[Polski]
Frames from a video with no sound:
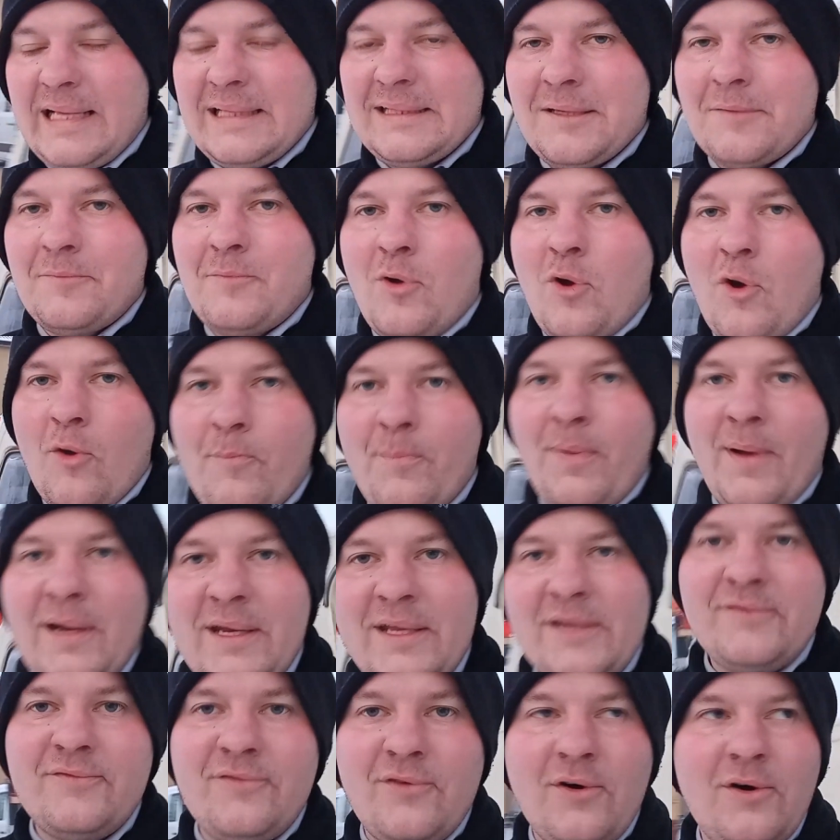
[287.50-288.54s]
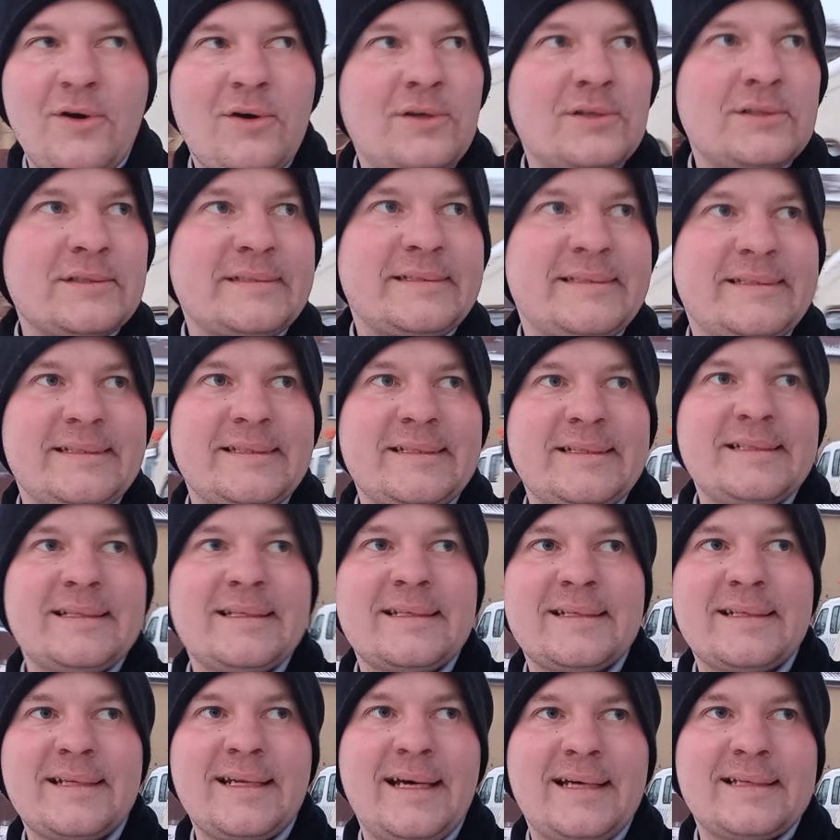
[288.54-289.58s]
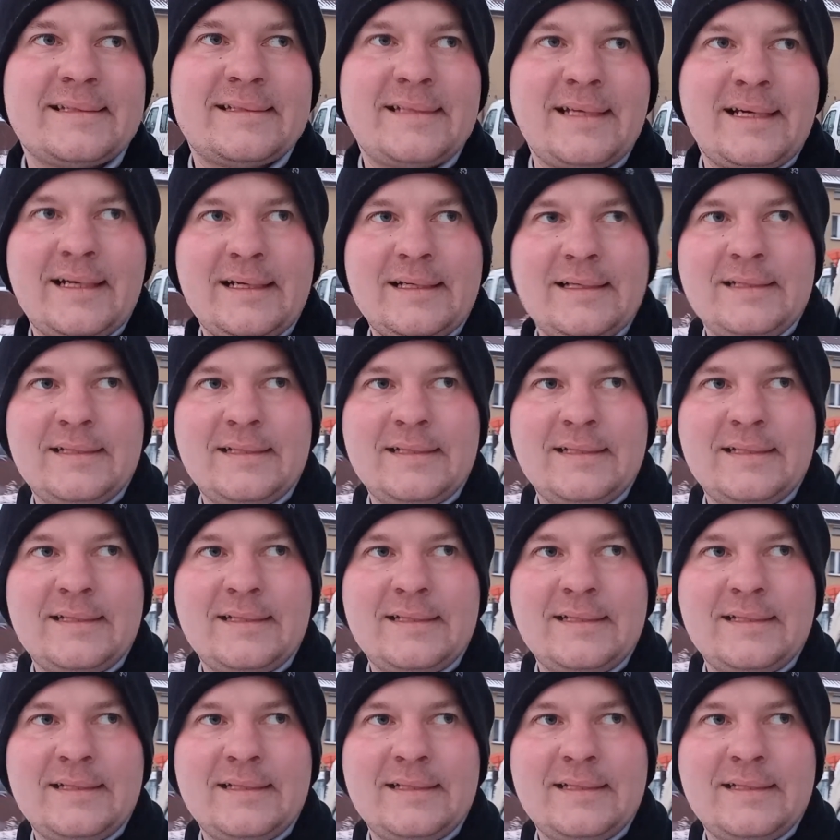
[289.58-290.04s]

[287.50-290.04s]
to było paliwo z lata